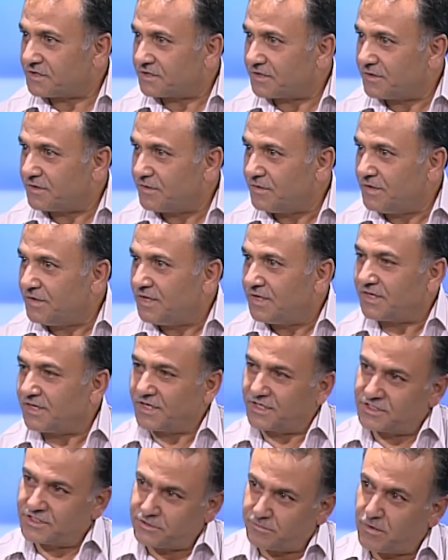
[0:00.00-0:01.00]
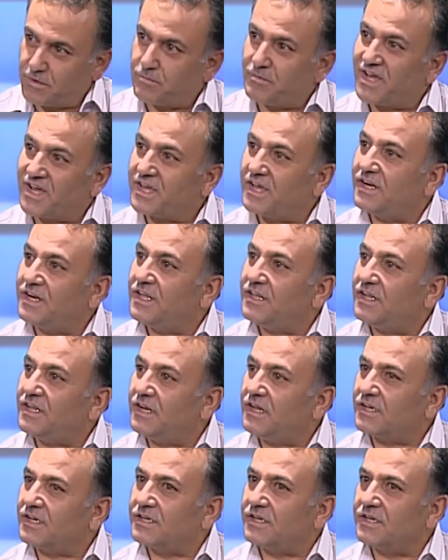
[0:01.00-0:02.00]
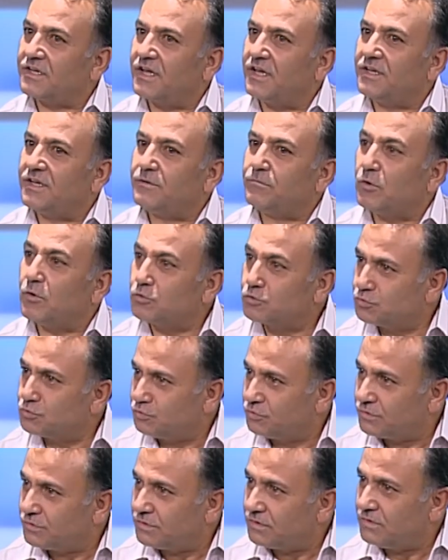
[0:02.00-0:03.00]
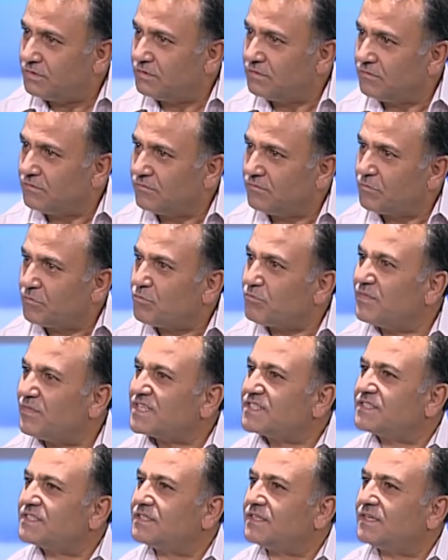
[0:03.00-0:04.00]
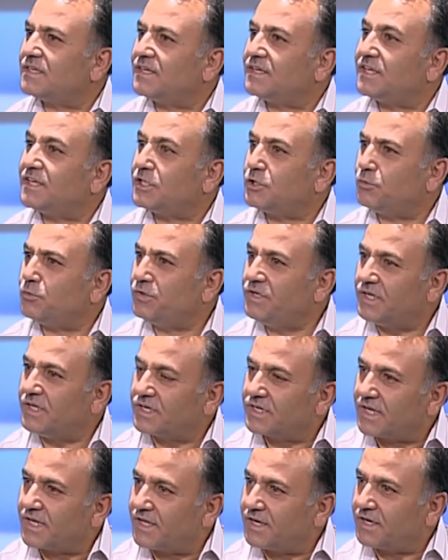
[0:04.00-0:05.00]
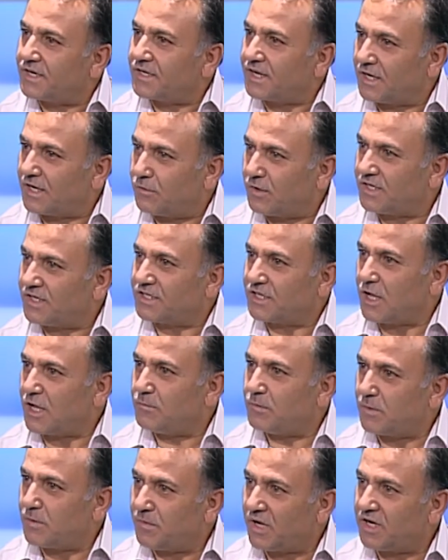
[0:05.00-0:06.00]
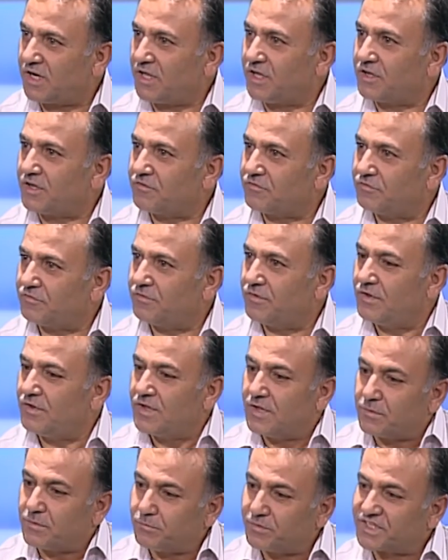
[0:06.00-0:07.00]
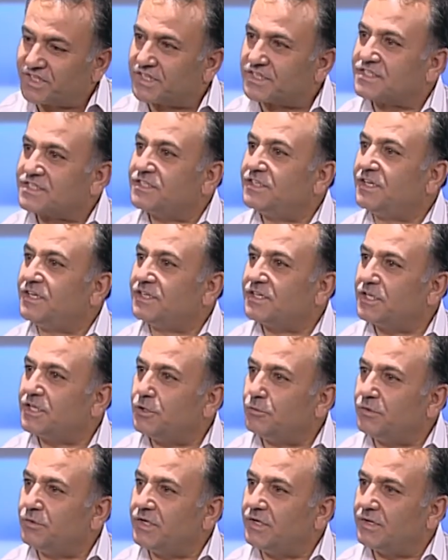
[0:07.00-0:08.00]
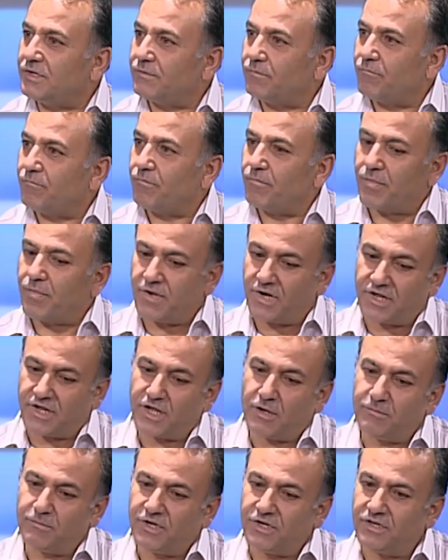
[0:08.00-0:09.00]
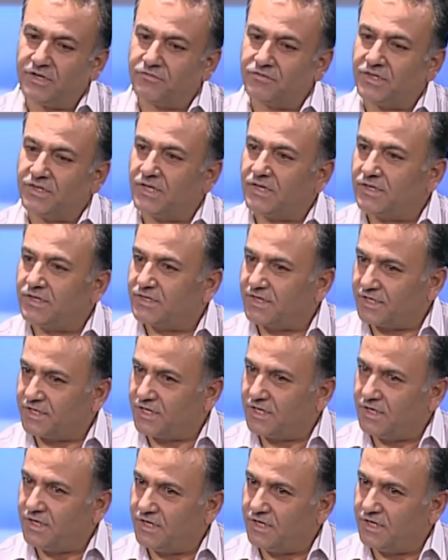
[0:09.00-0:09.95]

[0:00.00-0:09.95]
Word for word: أه. يعني زمان ما كان هذا الحكي كان موجود بس يدويا كان يعني الواحد يتعامل مع الحرف بتصنيع يدوي الايام اللي احنا فيها يعني